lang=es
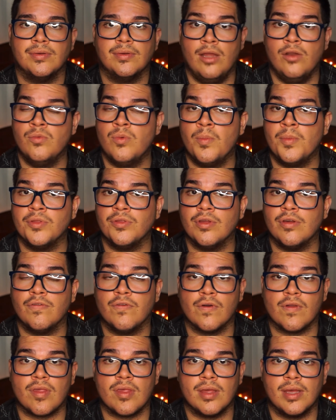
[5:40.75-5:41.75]
En un momento de
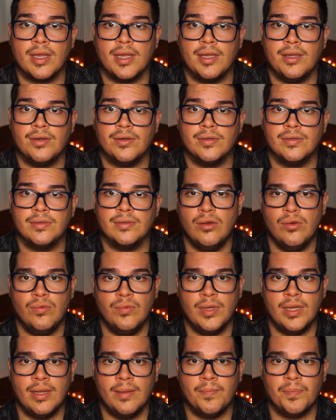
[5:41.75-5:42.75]
forcejeo,
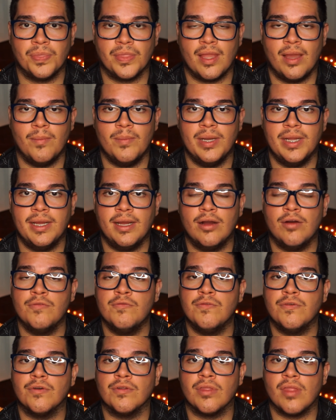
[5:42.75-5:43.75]
Luna aplica
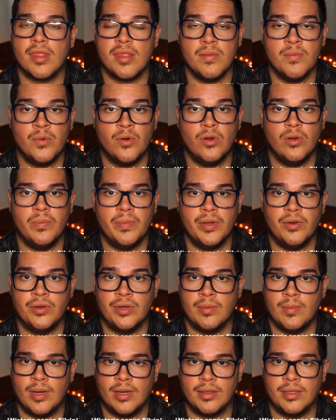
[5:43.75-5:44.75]
un fortísimo golpe
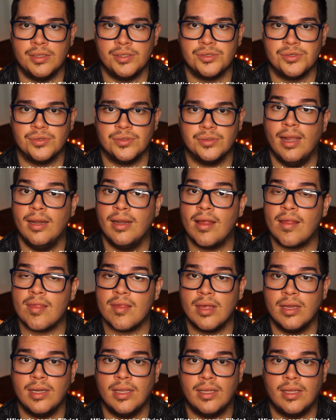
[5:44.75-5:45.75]
con el martillo en la
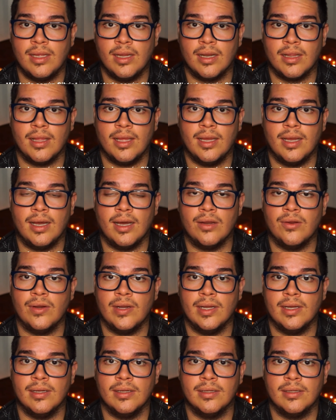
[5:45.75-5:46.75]
sien izquierda de
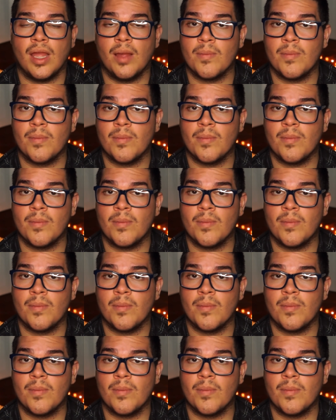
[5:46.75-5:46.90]
Carola.